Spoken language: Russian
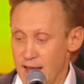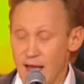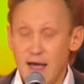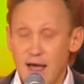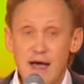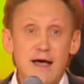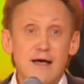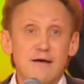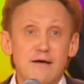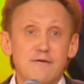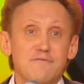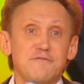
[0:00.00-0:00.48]

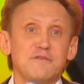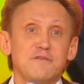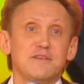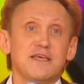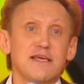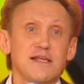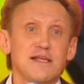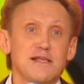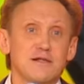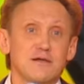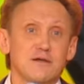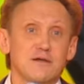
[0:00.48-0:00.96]
А
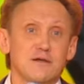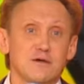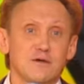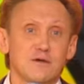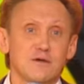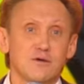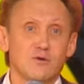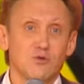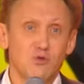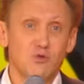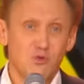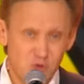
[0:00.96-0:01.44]
Фидель
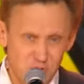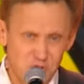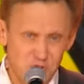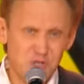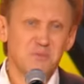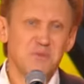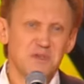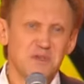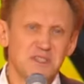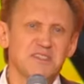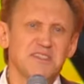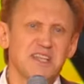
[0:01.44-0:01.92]
он же
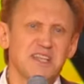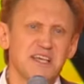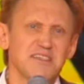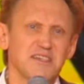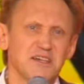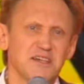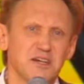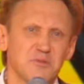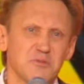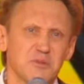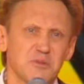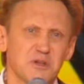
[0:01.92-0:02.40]
без
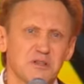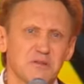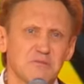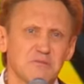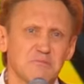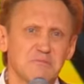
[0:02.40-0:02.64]
стазика был.